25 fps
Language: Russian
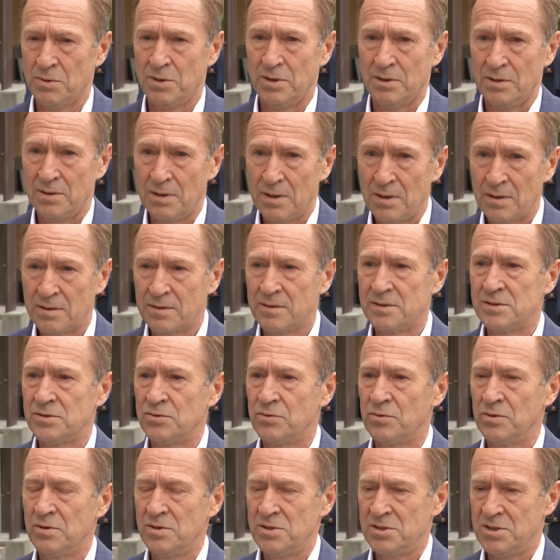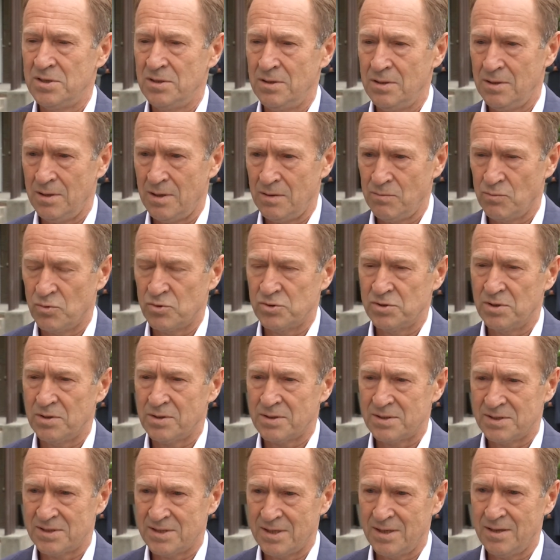И на сегодняшний день можно
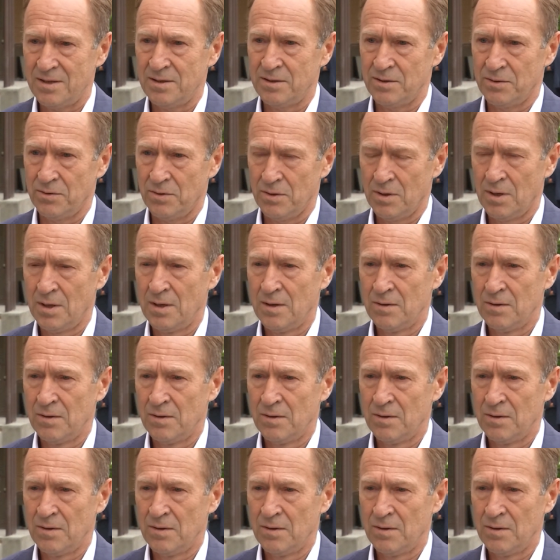констатировать,